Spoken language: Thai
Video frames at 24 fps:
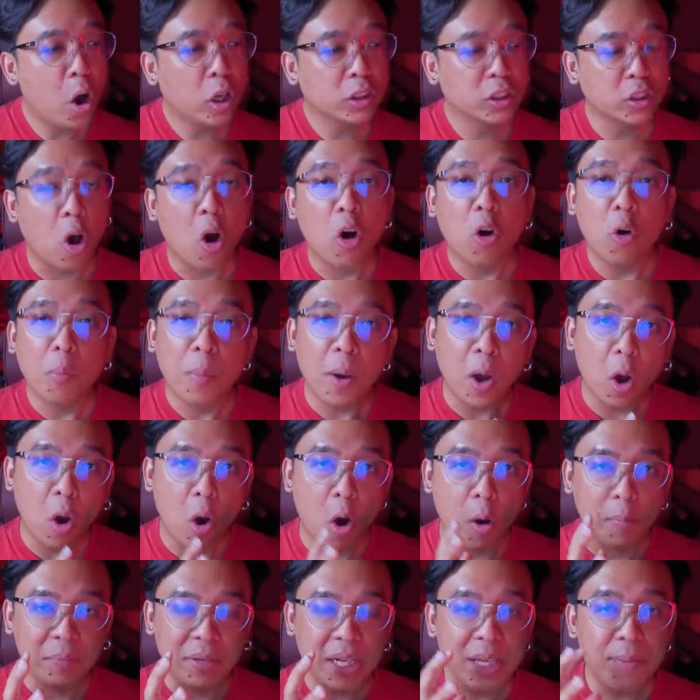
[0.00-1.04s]
2องค์ประก
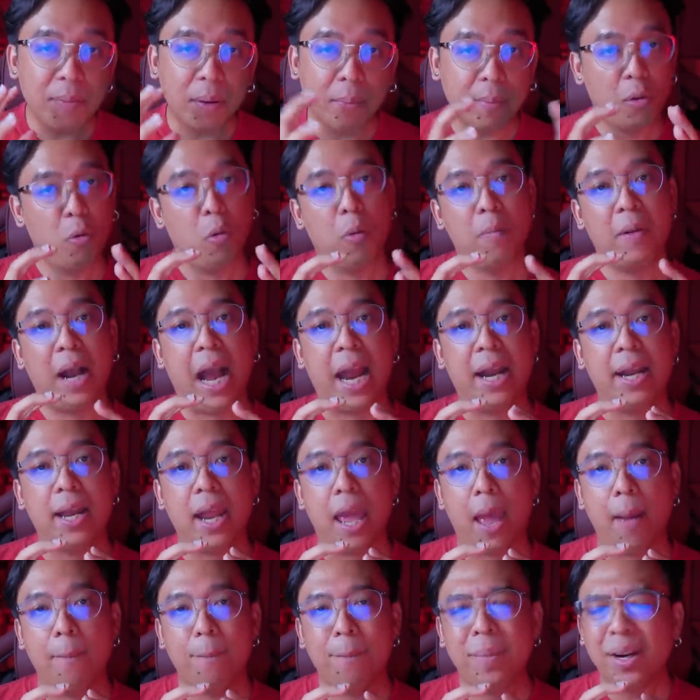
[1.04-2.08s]
อบนี้มันมารวมกัน
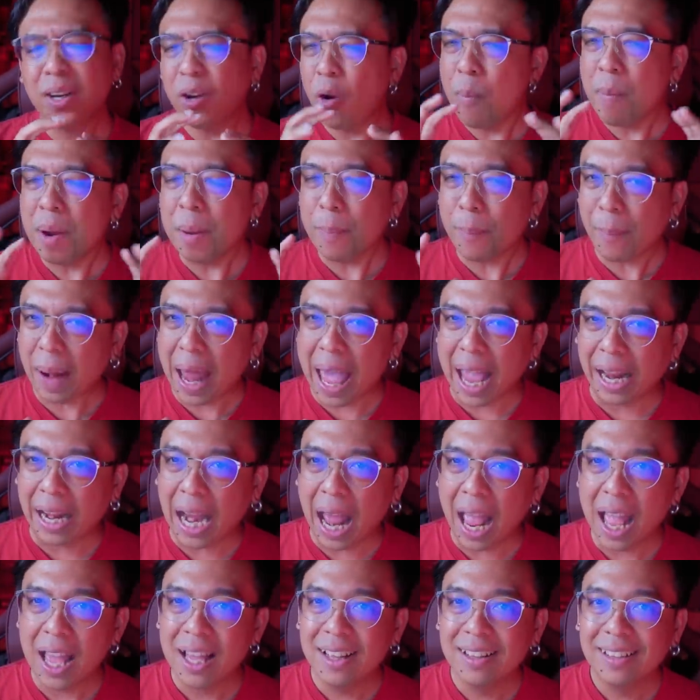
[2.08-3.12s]
เนี่ย มันก็ไม่แปลก
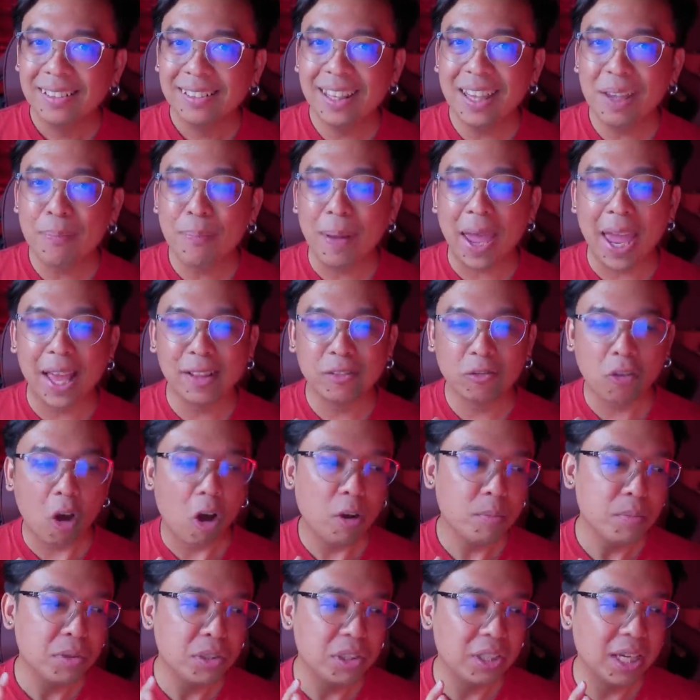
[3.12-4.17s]
นะ ที่เพลงตอ
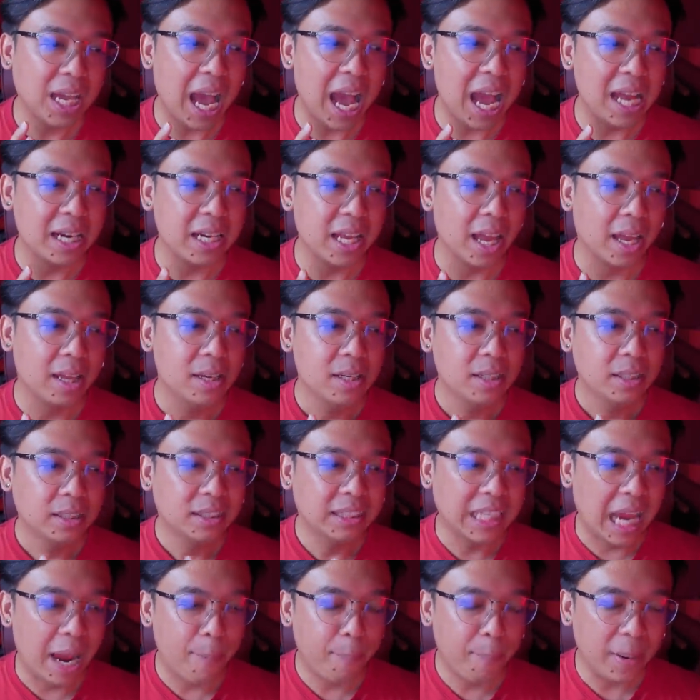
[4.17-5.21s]
สมิวสิก้าเนี่ย
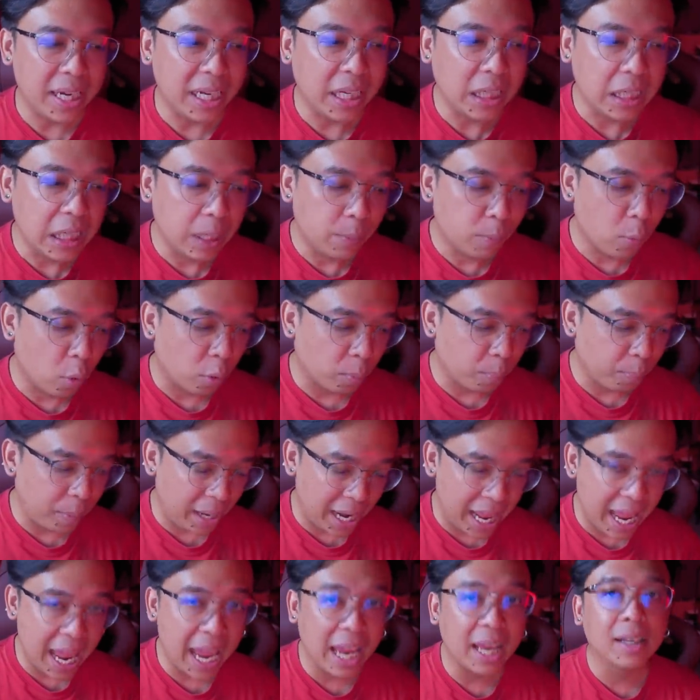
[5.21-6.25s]
จะเป็นอีกหนึ่งบทเพ
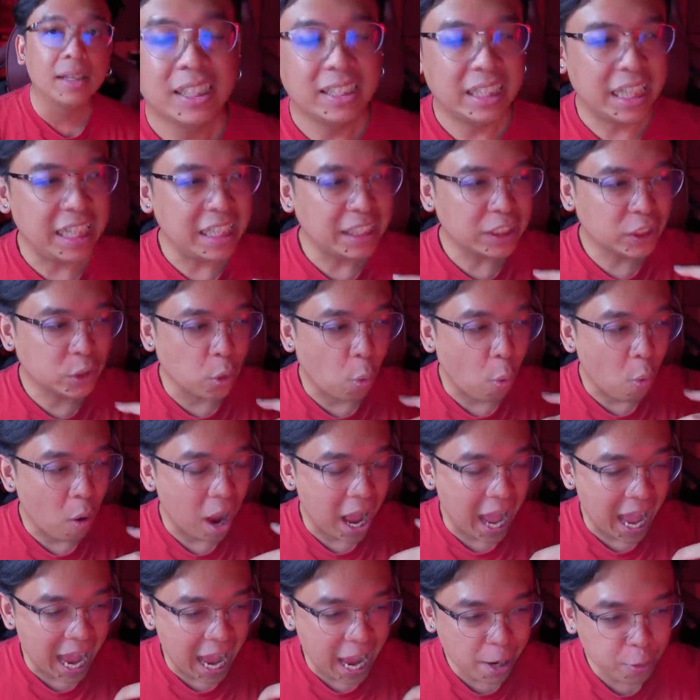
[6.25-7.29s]
ลงที่ส่ง
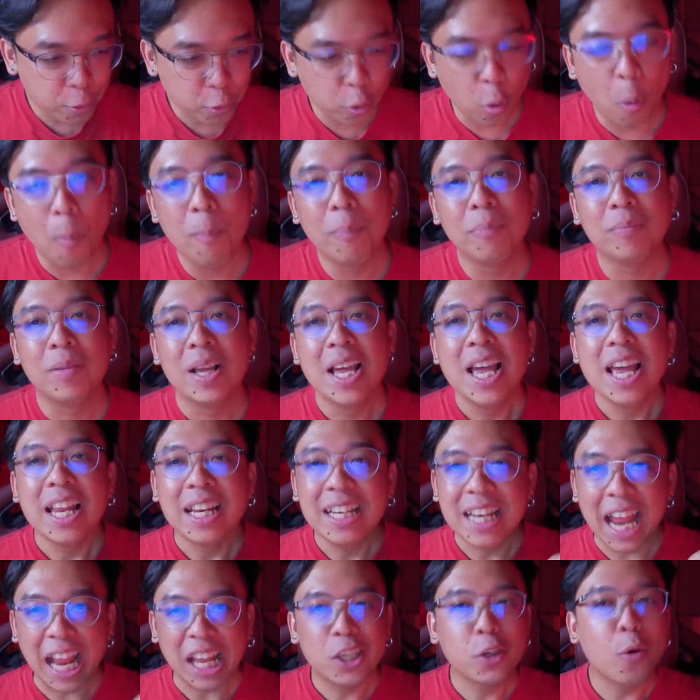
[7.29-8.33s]
อารมณ์
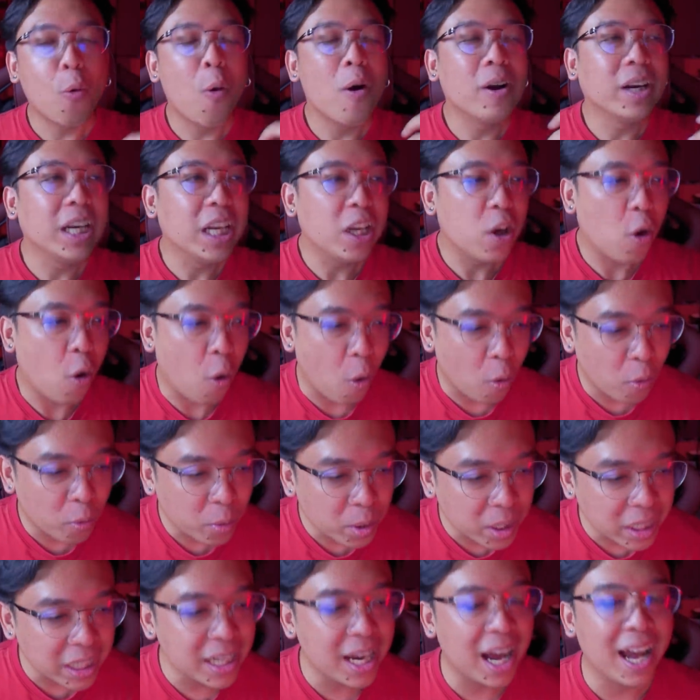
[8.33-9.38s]
ในช่วงหนึ่งของ
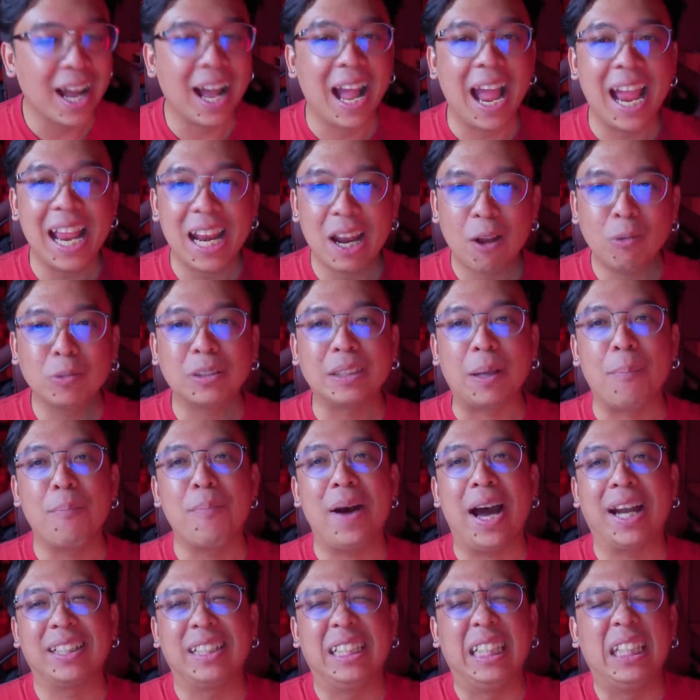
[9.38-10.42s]
เรื่องให้เราสัม
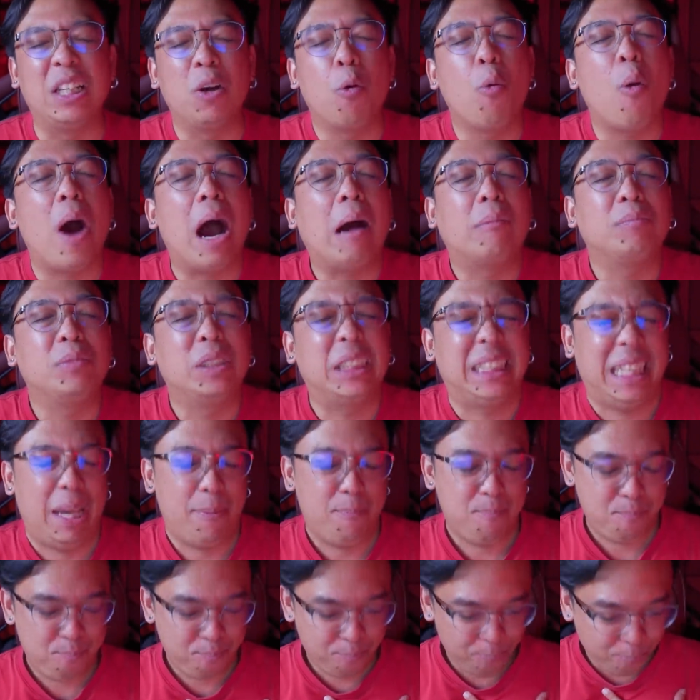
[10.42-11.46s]
ผัสถึงความเจ็บ
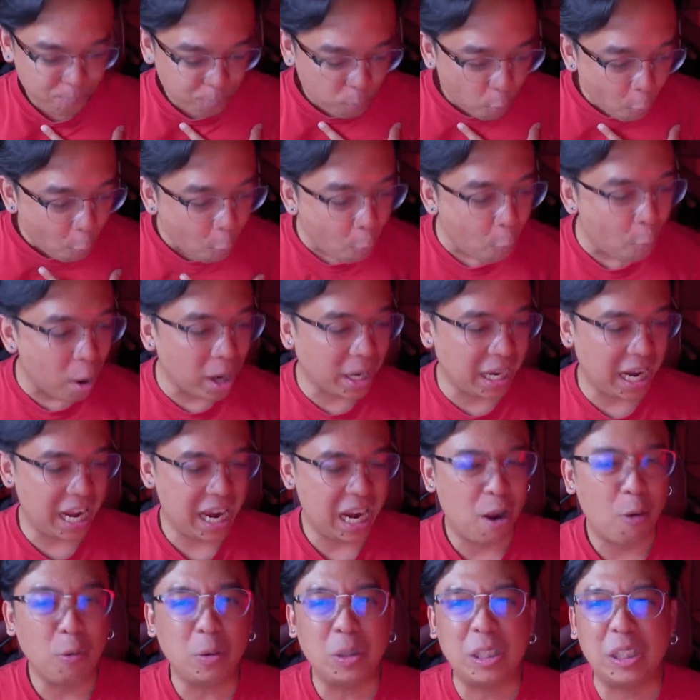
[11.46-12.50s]
ปวด ให้
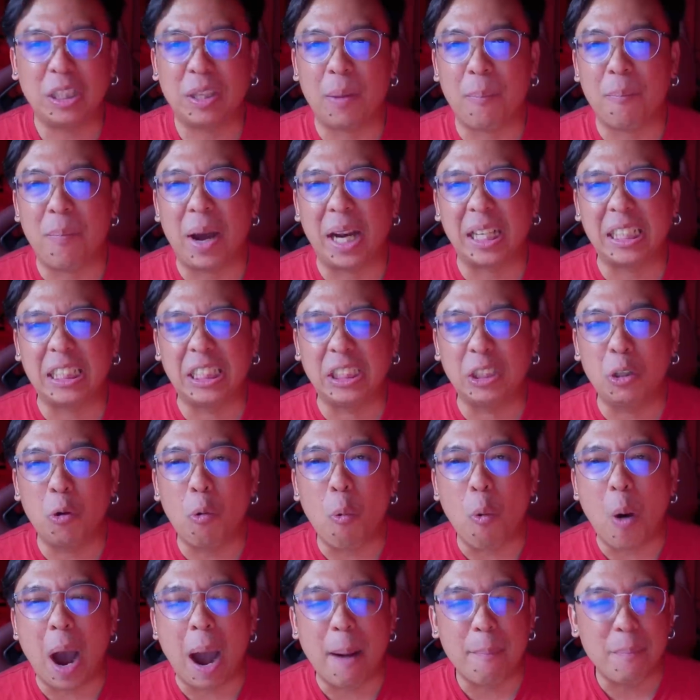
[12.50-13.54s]
เราสัมผัสถึง
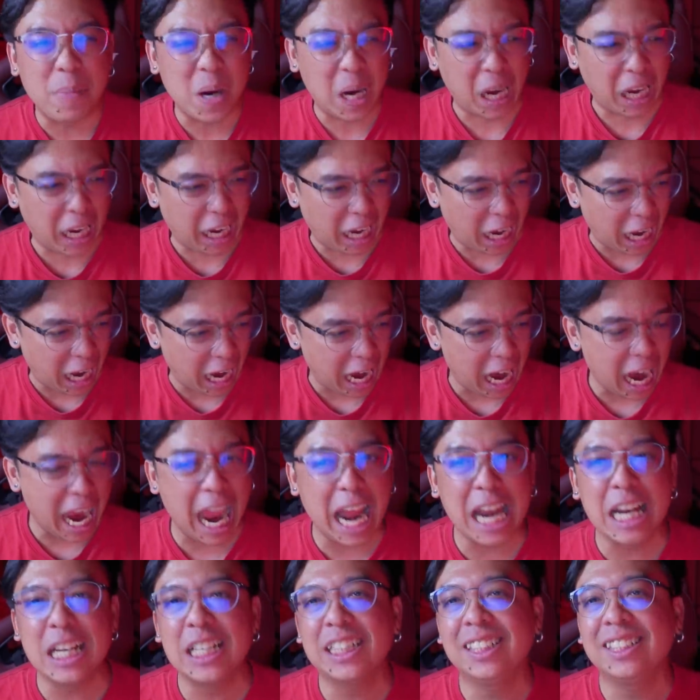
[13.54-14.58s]
ความแค้
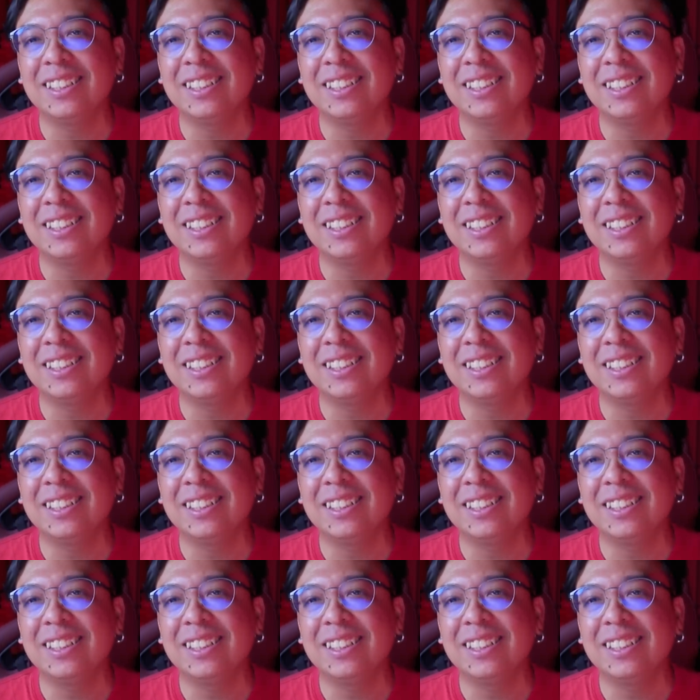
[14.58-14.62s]
น